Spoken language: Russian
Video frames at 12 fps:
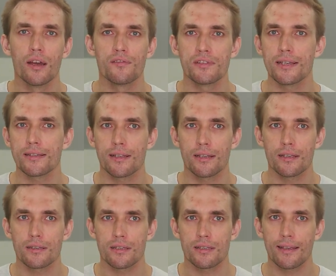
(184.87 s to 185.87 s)
Все остальные
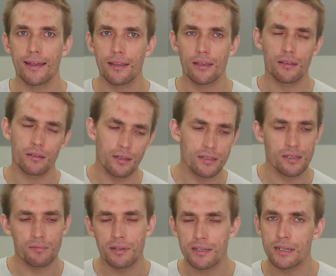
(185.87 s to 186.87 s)
состояния для
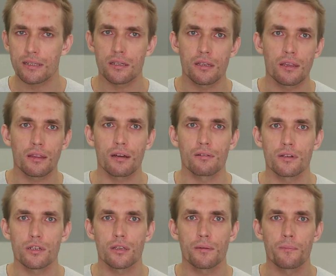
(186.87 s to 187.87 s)
стабилизации не так
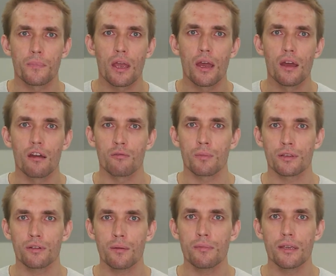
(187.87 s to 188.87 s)
важны. В
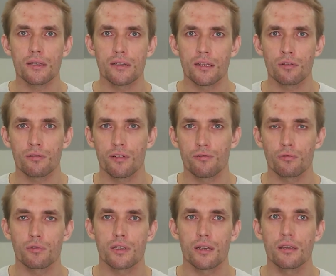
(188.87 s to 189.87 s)
MATLAB есть готовая
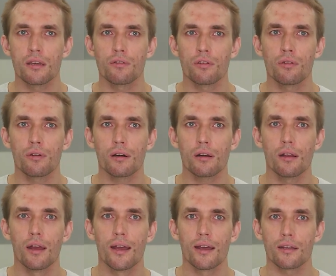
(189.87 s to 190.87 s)
функция DLQR,
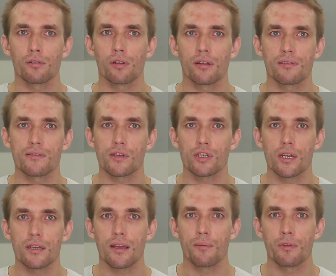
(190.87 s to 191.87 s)
которая
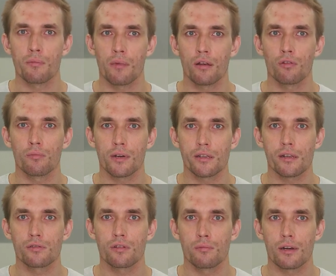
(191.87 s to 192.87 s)
возвращает оптимальную
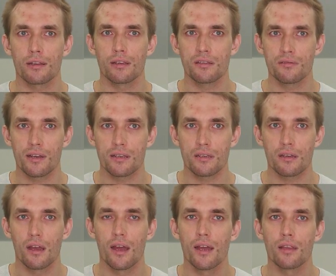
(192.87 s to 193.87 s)
матрицу ресурсу обратной связи.
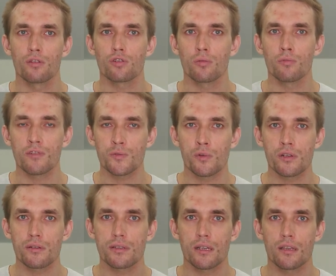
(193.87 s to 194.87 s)
Но чтобы
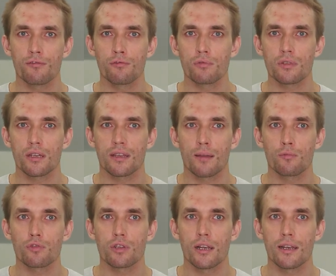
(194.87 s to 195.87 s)
воспользоваться этой функцией, нам
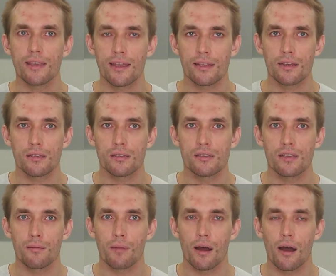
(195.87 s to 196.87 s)
нужна линейная
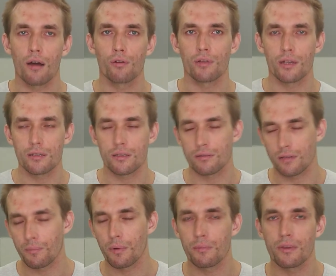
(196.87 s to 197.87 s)
система, а у нас,
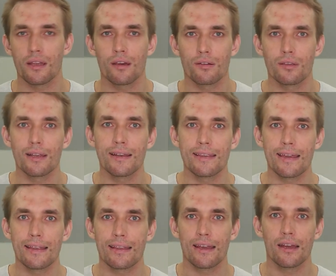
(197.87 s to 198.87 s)
напоминаю,
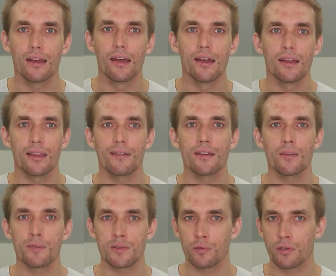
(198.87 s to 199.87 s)
нелинейная. Давайте
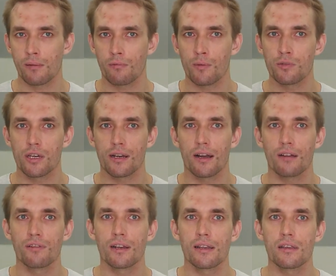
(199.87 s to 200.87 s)
посмотрим вообще, как
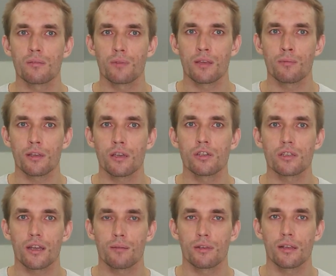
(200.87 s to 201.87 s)
выглядит
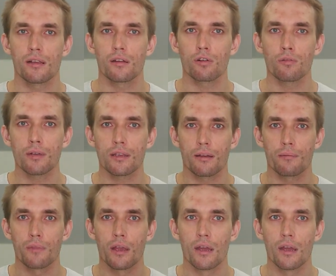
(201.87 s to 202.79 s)
математическая модель робота.